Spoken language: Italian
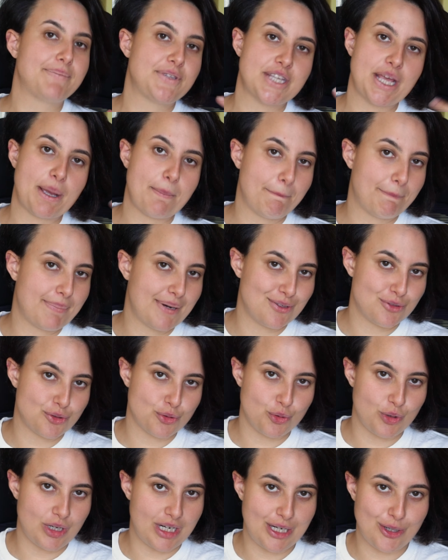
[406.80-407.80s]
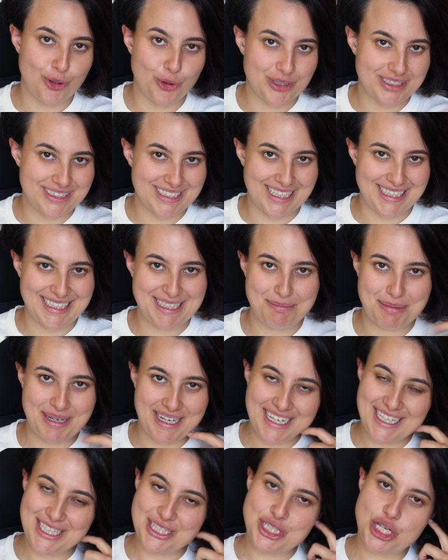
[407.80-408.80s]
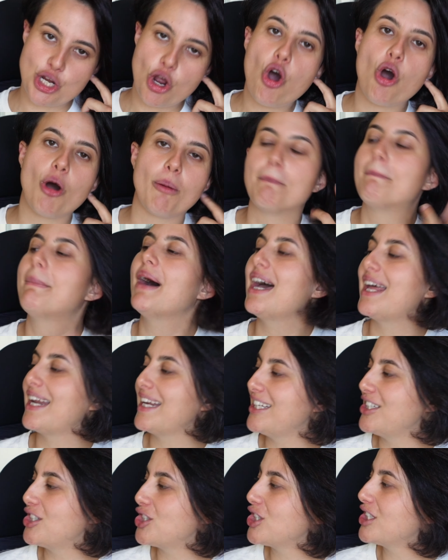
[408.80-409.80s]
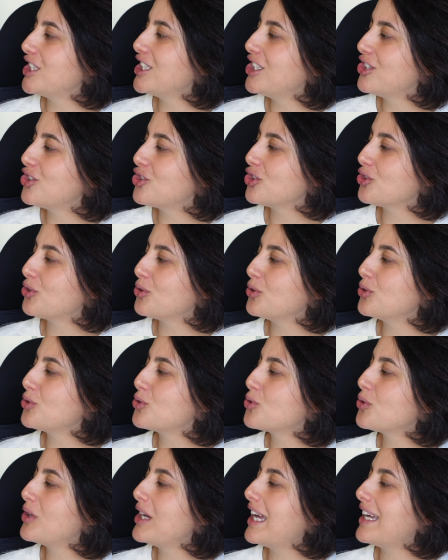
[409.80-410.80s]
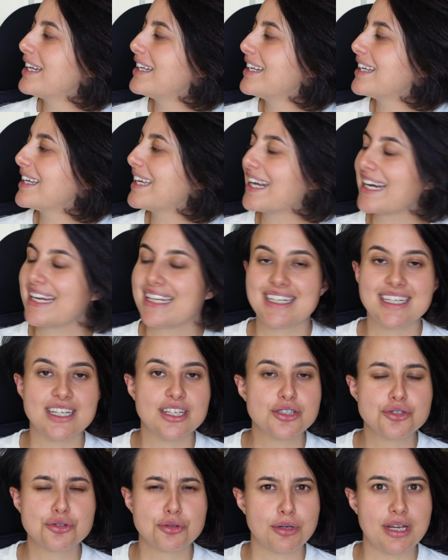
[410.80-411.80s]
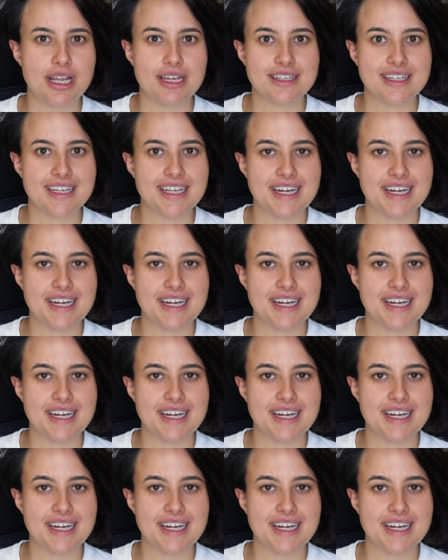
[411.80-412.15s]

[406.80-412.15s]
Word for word: Sempre sull'onda di Parigi o oh, Parigi di jo- Julianne Green, Julianne